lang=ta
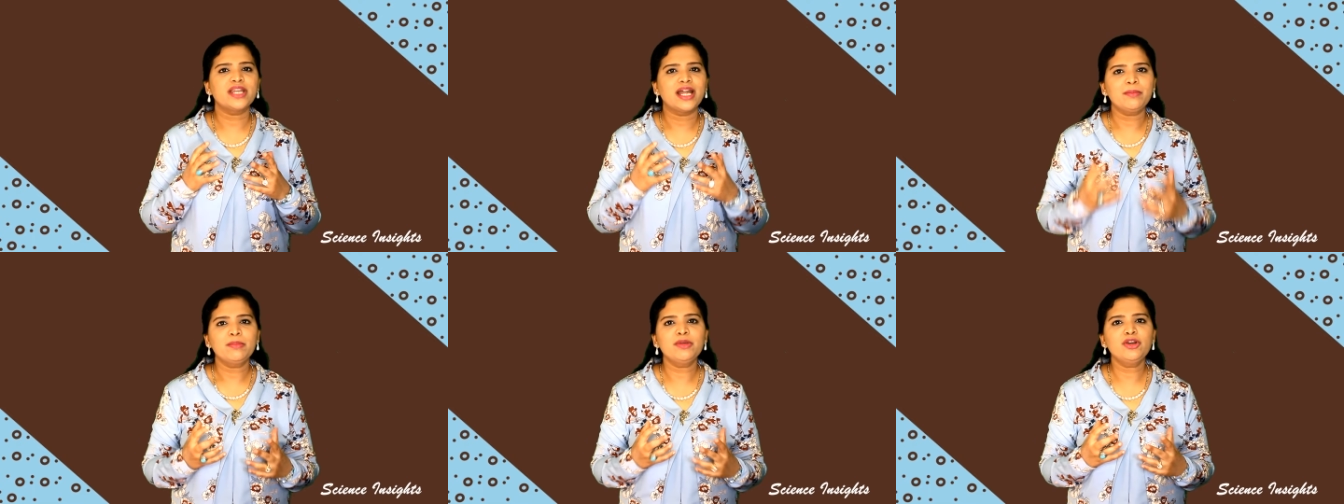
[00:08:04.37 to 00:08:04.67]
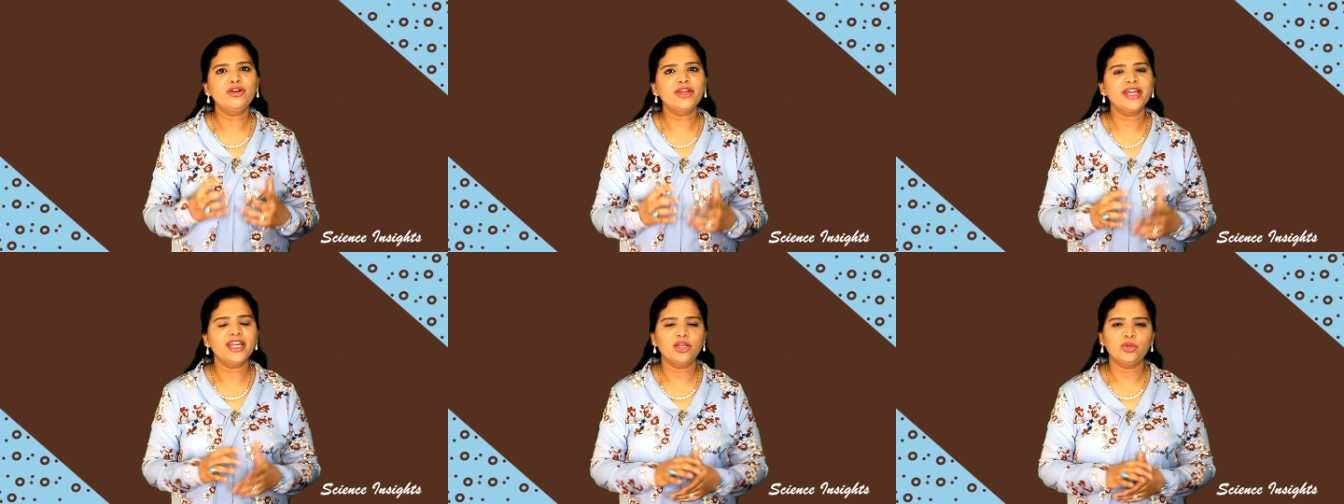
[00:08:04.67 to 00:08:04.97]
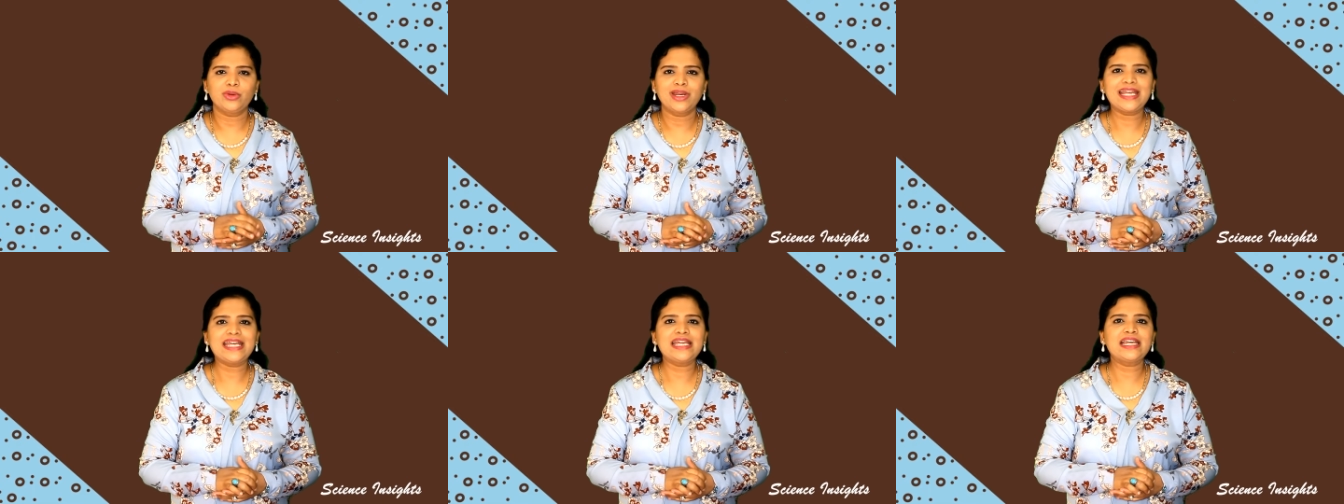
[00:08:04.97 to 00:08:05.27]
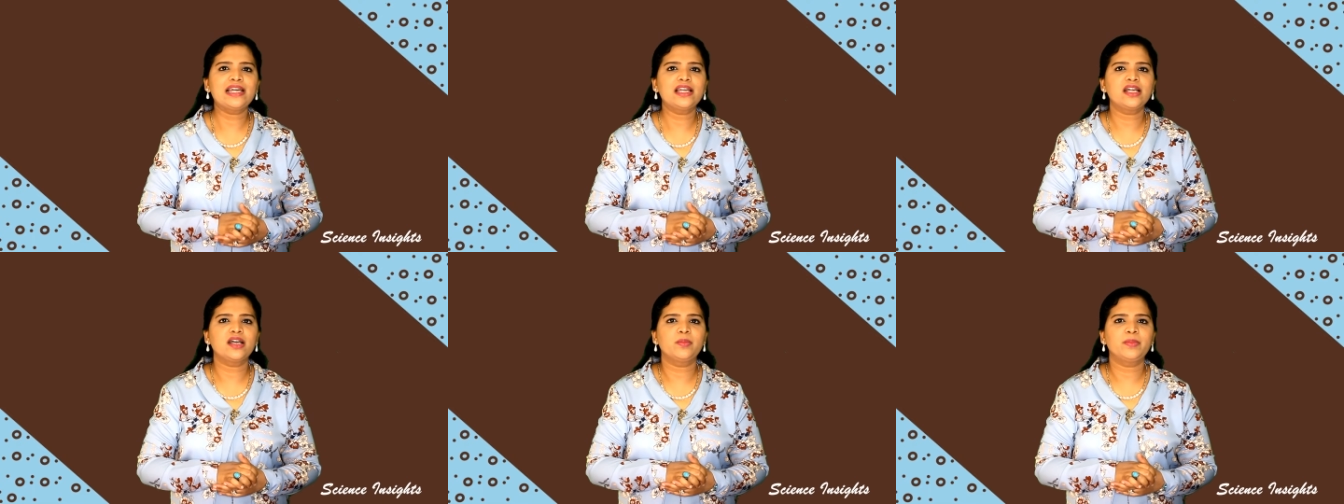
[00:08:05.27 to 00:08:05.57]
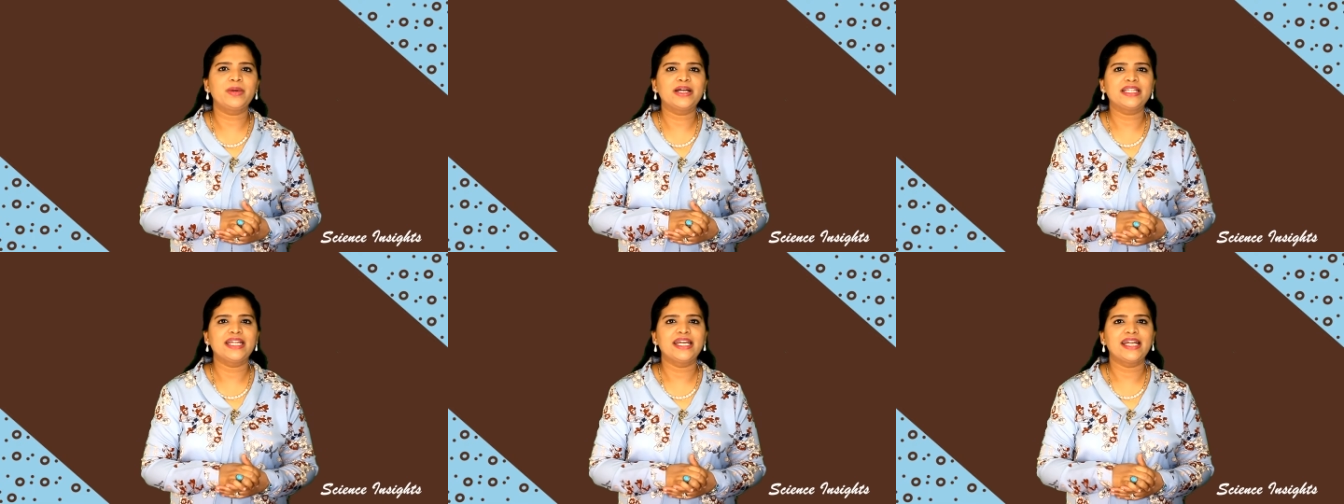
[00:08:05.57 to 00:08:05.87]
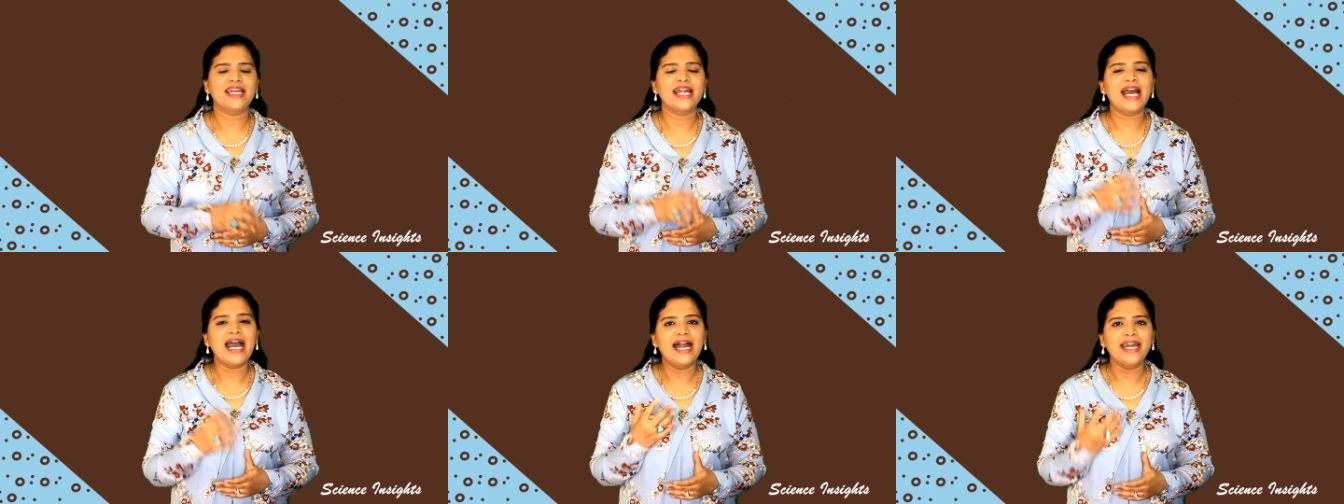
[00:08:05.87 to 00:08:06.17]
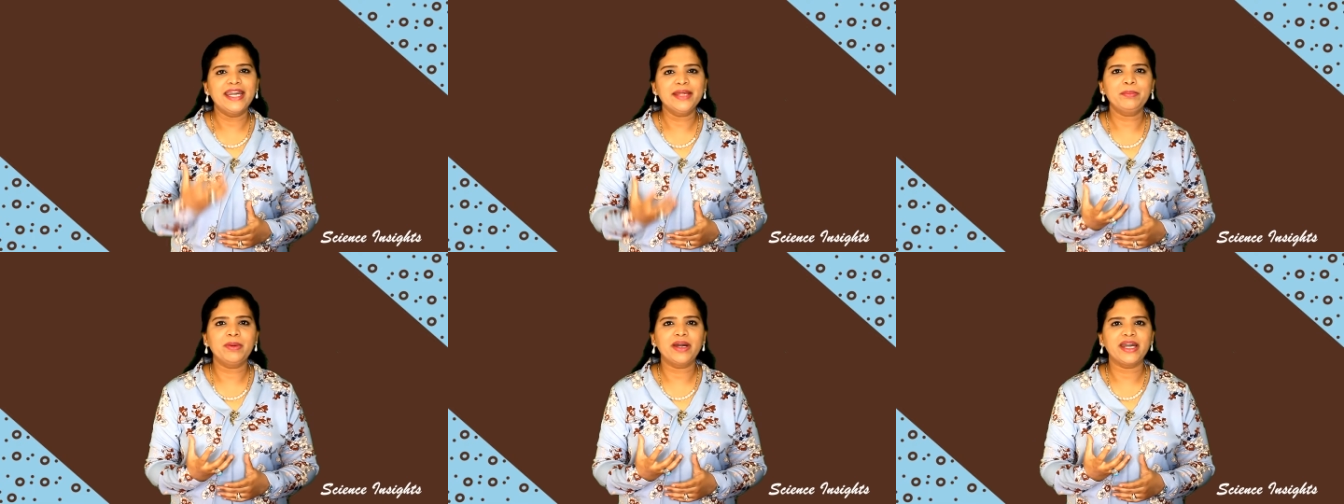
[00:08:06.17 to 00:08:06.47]
நம்மளுடைய நுரையீரலுக்கு பார்த்தீங்கன்னா
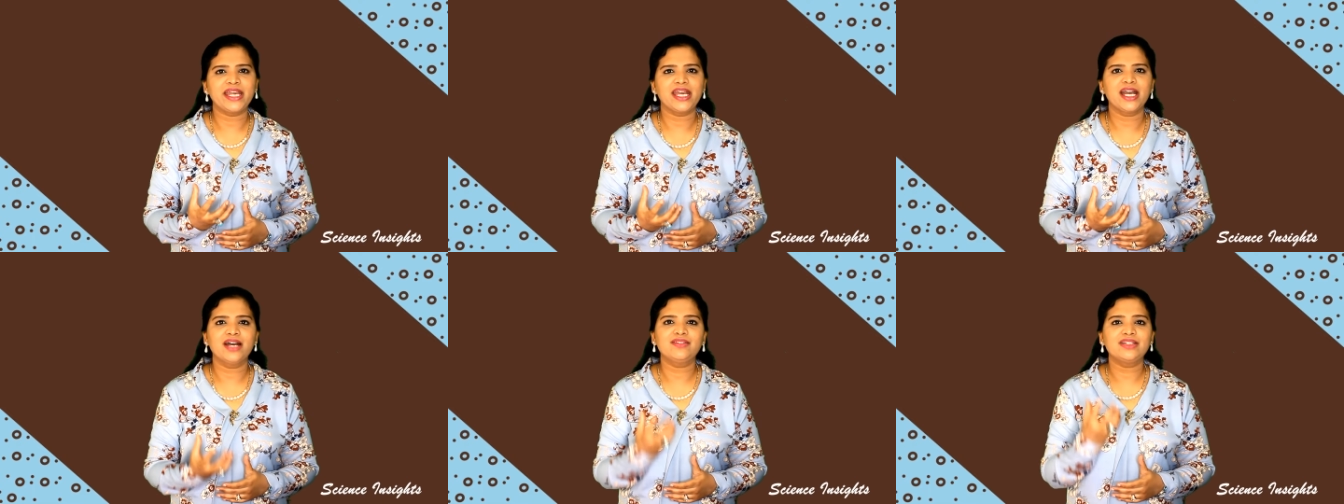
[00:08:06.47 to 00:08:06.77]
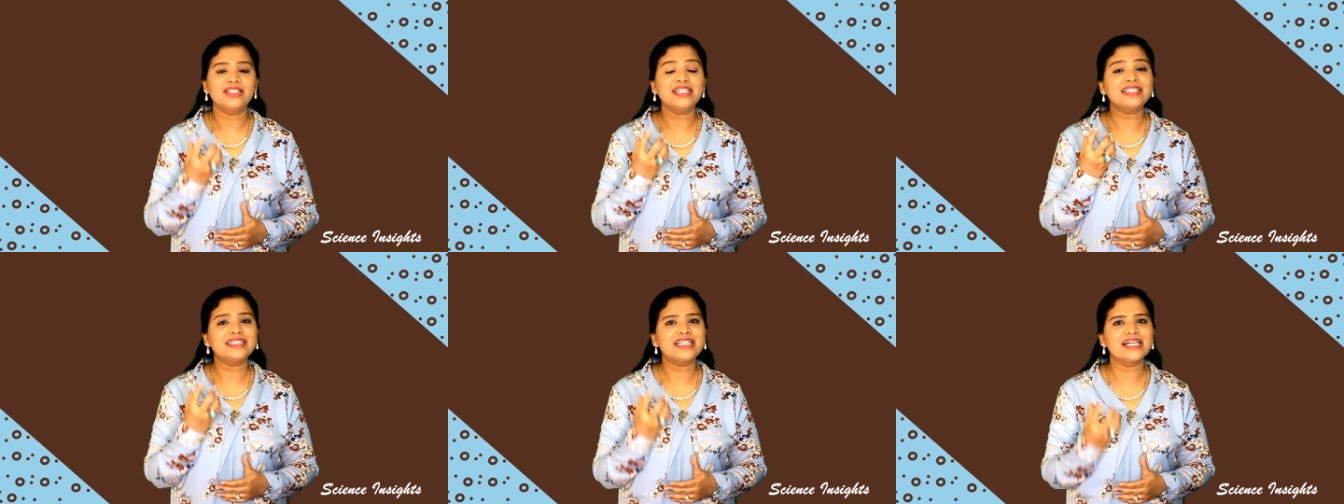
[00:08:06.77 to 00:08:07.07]
அடிப்படையாக வந்து